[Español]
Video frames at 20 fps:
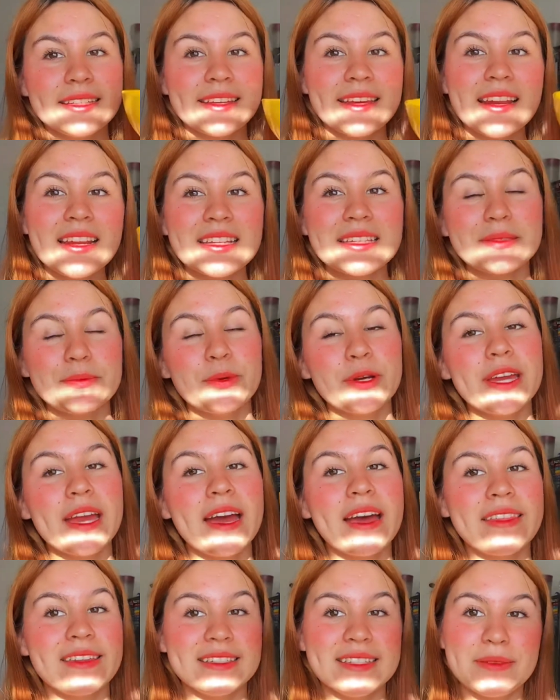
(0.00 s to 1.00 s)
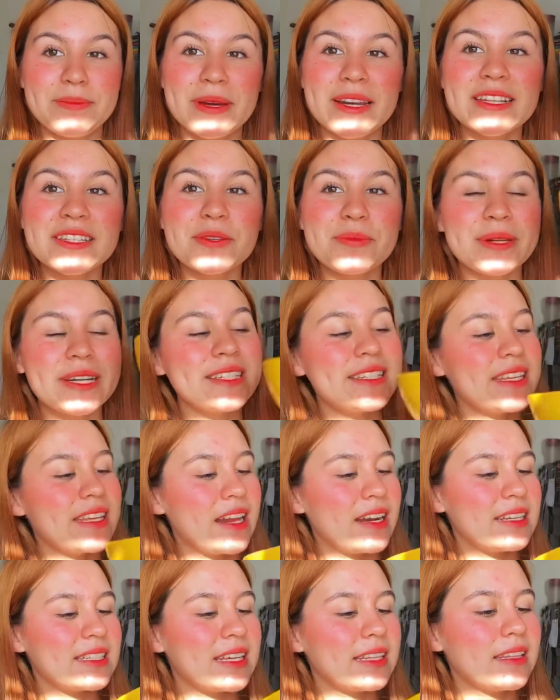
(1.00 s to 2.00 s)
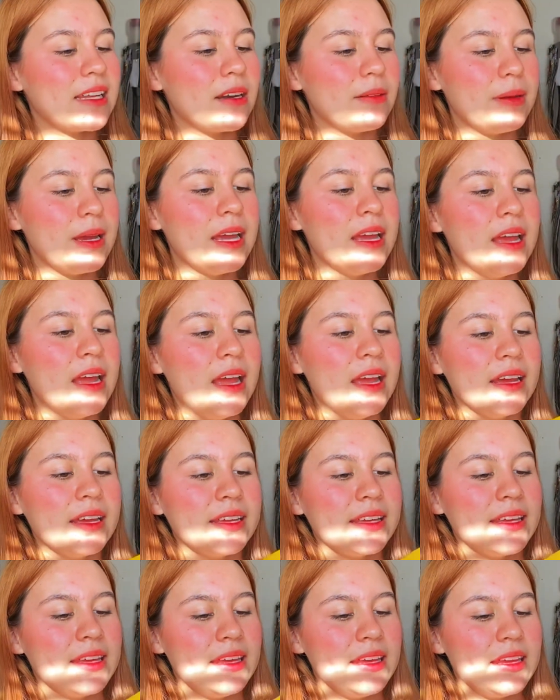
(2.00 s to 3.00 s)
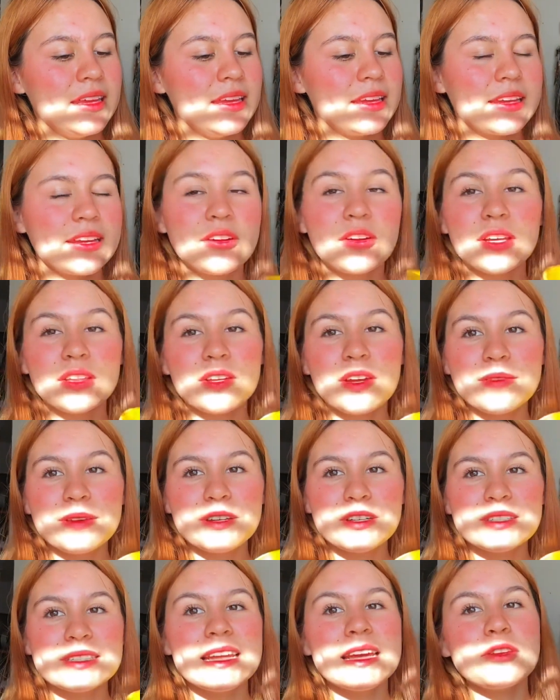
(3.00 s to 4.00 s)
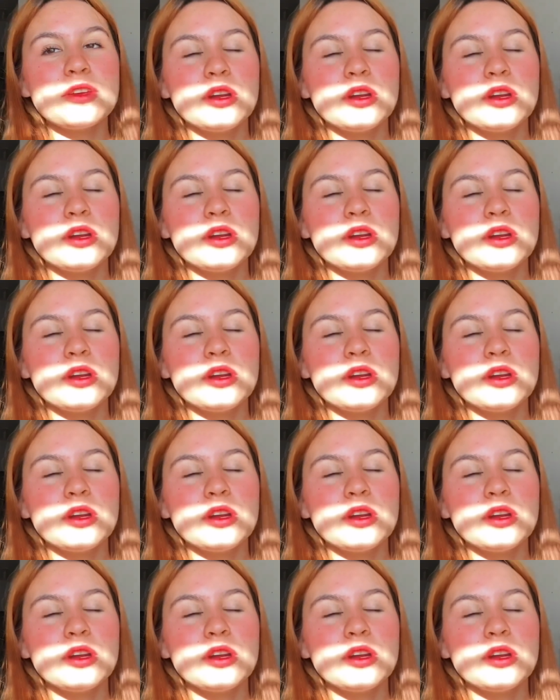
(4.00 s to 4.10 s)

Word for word: que les voy a destapar esto para enseñarles qué tal va y creo que todavía no está.